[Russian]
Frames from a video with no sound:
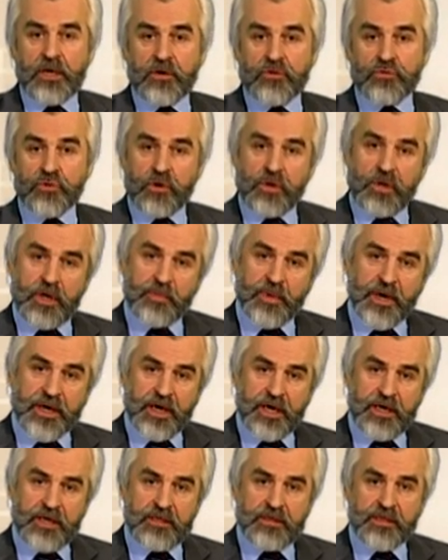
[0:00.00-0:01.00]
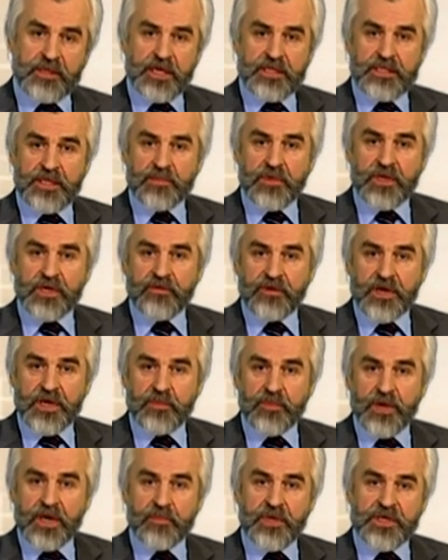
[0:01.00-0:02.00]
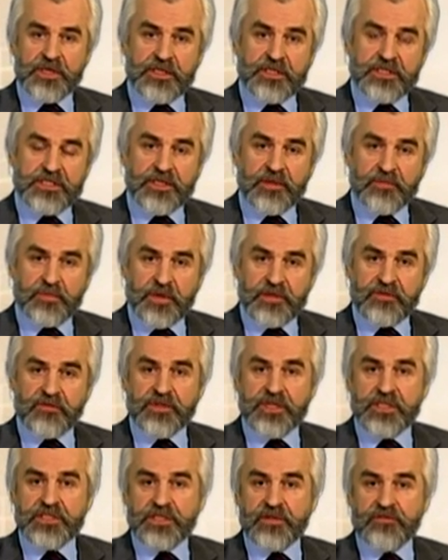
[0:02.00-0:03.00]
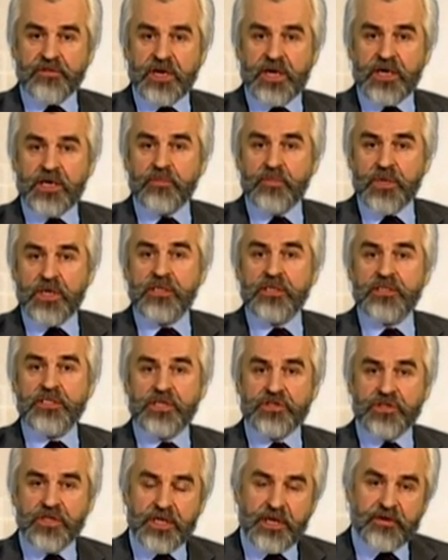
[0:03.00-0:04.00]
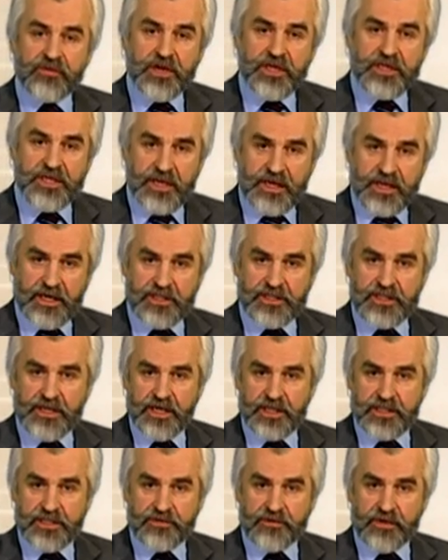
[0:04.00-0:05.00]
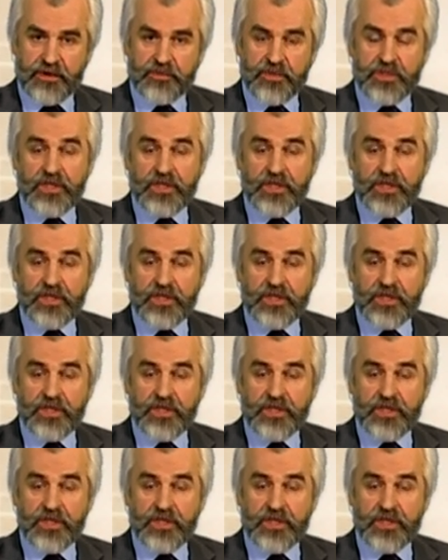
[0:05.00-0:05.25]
Но пока, когда мы говорим об XI по XII веках, мы должны говорить о христианстве.